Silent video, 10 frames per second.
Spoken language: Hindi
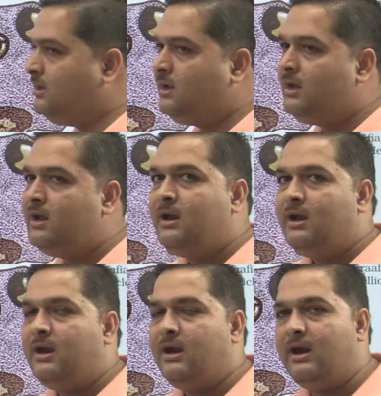है
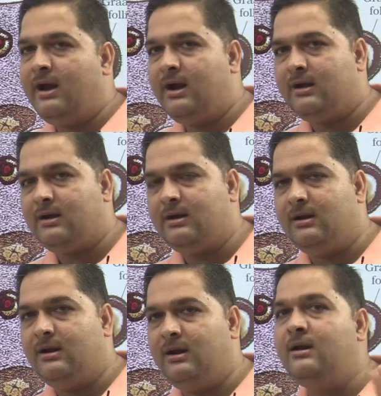एट
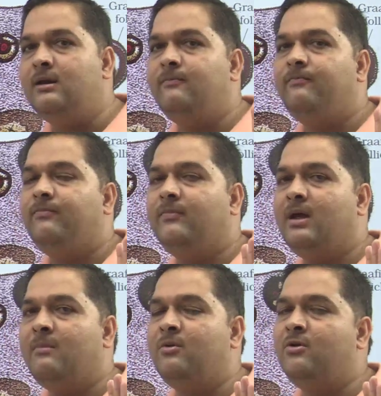इन
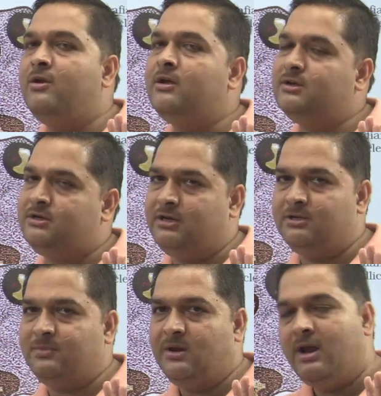एम्ब्रियोनिक स्टेज
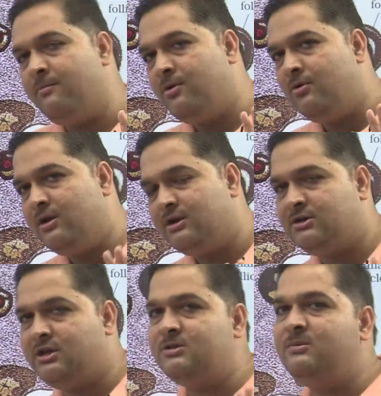में एम्ब्रियोनिक
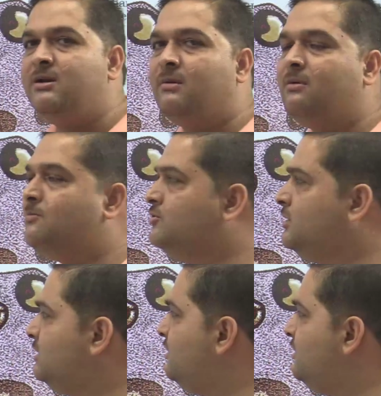स्टेज में ही डेवलप हो जाती है